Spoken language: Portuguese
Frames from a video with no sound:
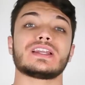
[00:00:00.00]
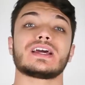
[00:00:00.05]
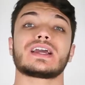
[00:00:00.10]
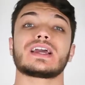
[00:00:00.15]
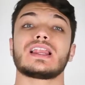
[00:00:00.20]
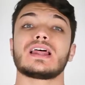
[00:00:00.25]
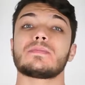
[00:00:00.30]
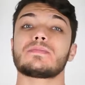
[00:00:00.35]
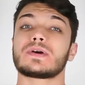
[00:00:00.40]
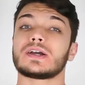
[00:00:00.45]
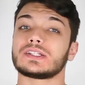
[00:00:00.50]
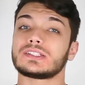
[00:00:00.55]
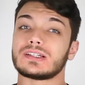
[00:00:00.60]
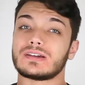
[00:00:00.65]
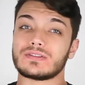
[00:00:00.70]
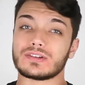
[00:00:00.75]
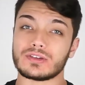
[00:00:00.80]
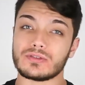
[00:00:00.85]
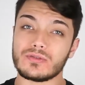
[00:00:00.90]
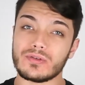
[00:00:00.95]
naquela época
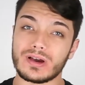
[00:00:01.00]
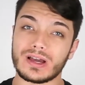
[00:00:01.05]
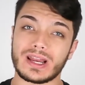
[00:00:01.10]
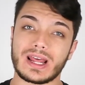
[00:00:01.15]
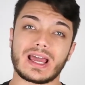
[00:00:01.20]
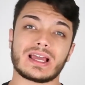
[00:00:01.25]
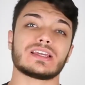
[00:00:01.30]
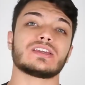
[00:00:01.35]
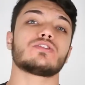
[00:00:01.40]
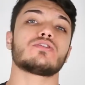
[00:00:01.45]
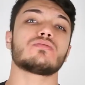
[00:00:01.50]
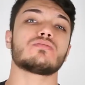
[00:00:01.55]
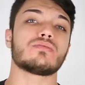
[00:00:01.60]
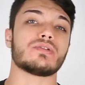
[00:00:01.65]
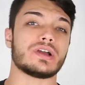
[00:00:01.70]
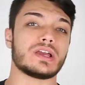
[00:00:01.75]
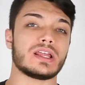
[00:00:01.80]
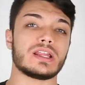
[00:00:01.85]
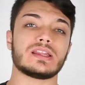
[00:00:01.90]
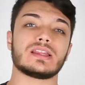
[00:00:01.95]
achava que um craque
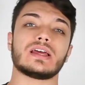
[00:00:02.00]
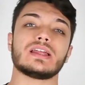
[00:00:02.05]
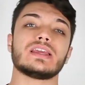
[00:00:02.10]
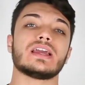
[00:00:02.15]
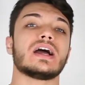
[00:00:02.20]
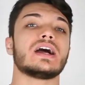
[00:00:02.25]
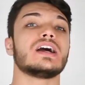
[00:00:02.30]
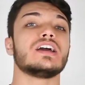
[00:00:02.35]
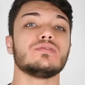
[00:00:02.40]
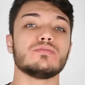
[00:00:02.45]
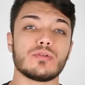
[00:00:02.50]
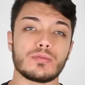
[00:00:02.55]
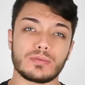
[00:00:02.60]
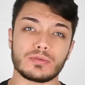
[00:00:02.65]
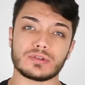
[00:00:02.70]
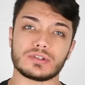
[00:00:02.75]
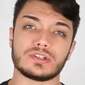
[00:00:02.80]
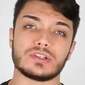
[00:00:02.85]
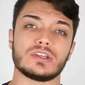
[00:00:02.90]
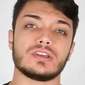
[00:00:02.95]
como ele daria ânimo
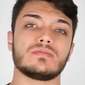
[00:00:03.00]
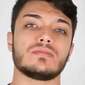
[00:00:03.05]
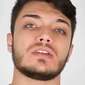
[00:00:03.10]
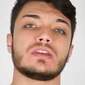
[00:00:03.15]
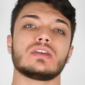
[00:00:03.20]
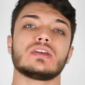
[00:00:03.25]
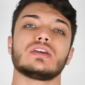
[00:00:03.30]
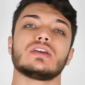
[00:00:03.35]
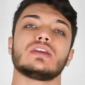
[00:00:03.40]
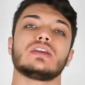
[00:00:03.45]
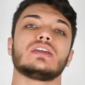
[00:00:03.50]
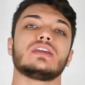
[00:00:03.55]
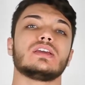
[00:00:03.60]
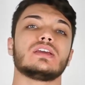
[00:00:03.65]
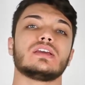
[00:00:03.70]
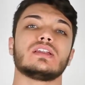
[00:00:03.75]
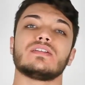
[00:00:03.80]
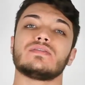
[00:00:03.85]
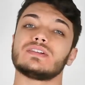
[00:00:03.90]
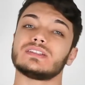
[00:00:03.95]
pro time
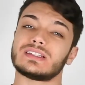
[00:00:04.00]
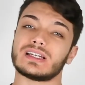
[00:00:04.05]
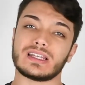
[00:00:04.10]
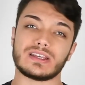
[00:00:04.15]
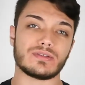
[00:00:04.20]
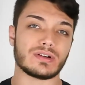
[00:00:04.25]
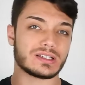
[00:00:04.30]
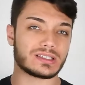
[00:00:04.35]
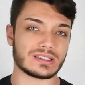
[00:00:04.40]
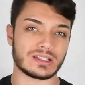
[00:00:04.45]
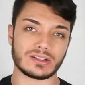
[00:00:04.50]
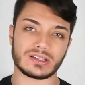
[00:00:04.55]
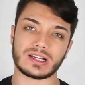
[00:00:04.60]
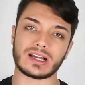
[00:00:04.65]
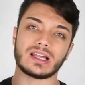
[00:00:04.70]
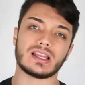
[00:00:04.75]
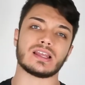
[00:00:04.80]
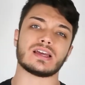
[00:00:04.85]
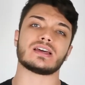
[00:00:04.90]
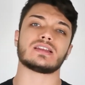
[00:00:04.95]
e levantaria o astral da
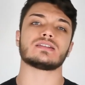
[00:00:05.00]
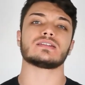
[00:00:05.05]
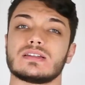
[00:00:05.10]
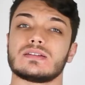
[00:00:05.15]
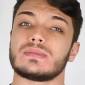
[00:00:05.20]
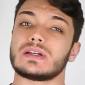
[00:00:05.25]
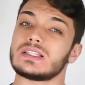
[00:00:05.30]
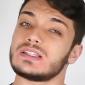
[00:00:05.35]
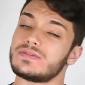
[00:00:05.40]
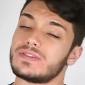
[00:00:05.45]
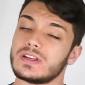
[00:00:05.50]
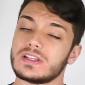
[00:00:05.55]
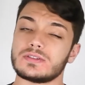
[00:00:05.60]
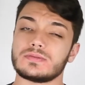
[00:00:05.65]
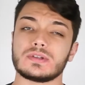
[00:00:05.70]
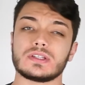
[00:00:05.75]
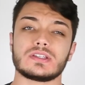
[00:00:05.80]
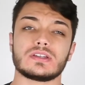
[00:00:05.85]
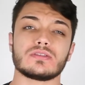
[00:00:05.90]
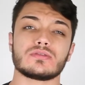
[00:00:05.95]
galera. Mas
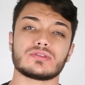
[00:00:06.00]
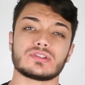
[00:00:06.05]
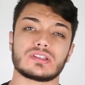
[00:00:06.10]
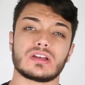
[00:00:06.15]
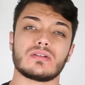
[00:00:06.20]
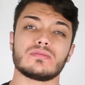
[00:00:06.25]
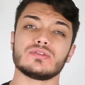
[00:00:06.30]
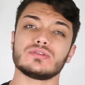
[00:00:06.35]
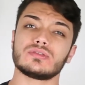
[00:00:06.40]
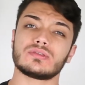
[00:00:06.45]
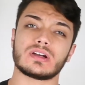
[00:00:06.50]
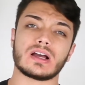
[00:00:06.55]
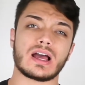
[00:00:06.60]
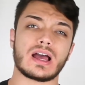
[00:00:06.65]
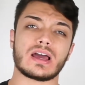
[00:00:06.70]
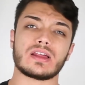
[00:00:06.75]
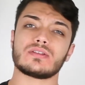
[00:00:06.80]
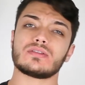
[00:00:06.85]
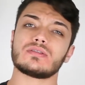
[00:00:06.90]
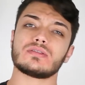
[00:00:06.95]
infelizmente ele custava muito
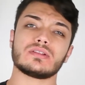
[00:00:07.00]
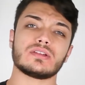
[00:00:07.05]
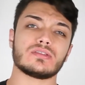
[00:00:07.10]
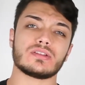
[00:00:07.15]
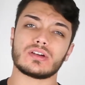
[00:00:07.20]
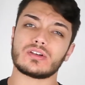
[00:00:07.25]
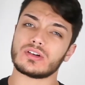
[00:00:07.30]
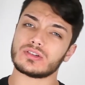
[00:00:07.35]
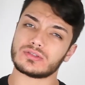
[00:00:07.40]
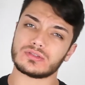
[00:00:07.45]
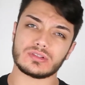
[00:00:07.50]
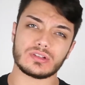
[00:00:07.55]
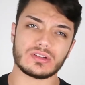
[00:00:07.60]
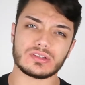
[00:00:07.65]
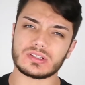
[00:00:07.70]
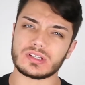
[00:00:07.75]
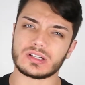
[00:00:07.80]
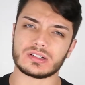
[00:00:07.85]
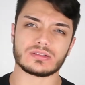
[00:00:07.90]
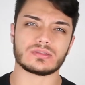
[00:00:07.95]
caro e o negócio não deu
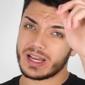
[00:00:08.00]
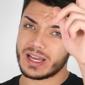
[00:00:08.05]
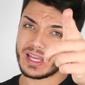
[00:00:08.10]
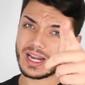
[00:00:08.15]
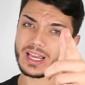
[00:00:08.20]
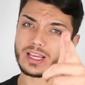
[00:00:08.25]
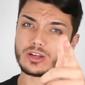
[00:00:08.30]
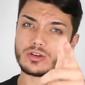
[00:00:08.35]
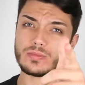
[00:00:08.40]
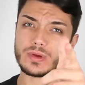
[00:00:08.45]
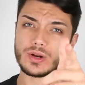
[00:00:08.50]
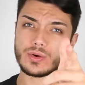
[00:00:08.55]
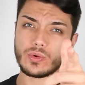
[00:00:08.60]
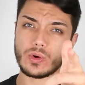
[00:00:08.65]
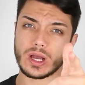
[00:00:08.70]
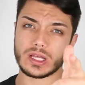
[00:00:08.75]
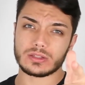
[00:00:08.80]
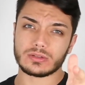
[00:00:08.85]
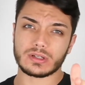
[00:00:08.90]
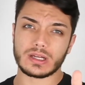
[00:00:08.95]
certo. Craque número
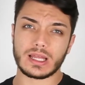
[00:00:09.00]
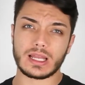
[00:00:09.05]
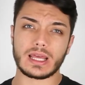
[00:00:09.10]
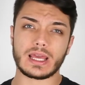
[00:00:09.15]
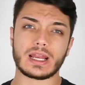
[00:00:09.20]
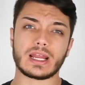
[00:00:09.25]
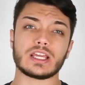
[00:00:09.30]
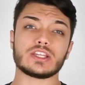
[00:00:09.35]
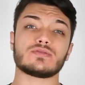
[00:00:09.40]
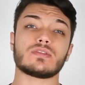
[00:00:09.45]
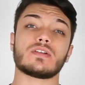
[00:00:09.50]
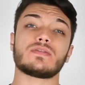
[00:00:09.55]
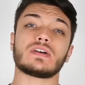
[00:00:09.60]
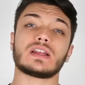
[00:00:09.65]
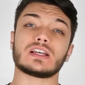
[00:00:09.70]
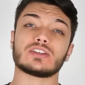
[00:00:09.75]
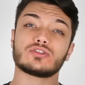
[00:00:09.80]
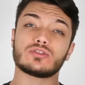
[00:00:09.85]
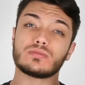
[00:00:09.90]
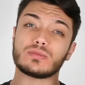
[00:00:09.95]
4, galera, a gente vai
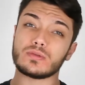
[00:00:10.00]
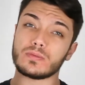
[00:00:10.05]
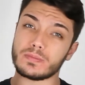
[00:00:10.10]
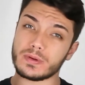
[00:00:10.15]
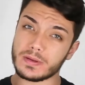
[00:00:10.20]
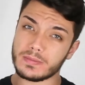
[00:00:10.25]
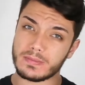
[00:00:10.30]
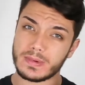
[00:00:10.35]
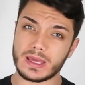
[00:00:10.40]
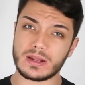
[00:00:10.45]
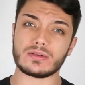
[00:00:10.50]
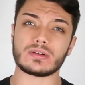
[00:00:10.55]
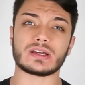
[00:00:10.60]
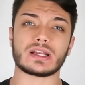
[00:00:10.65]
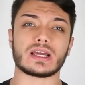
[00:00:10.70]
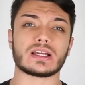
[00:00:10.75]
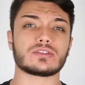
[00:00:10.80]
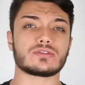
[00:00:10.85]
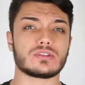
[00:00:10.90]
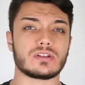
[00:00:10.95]
falar sobre o primeiro
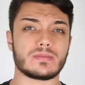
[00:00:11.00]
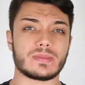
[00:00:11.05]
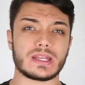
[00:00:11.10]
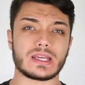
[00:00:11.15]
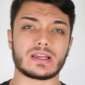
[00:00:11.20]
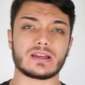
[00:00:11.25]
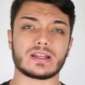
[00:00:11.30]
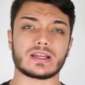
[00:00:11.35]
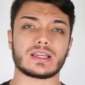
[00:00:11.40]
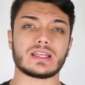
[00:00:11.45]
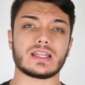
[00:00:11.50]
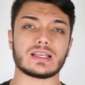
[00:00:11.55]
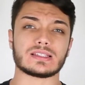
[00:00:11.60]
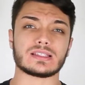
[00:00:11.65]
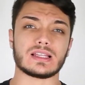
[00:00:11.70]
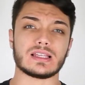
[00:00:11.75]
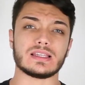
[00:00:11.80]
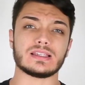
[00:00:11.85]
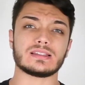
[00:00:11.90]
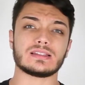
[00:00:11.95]
craque sul-americano aqui
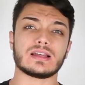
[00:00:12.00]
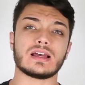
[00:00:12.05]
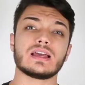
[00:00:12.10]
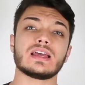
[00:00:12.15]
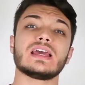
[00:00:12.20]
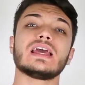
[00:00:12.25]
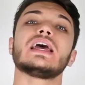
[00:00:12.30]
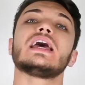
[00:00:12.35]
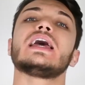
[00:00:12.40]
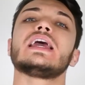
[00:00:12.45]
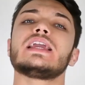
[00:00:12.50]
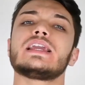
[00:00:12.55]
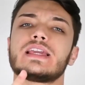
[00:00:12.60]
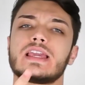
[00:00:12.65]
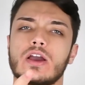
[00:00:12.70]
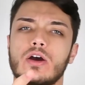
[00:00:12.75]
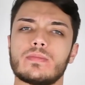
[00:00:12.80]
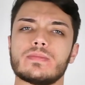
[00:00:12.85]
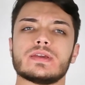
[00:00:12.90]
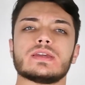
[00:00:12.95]
dessa lista,
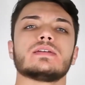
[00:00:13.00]
Riquelme.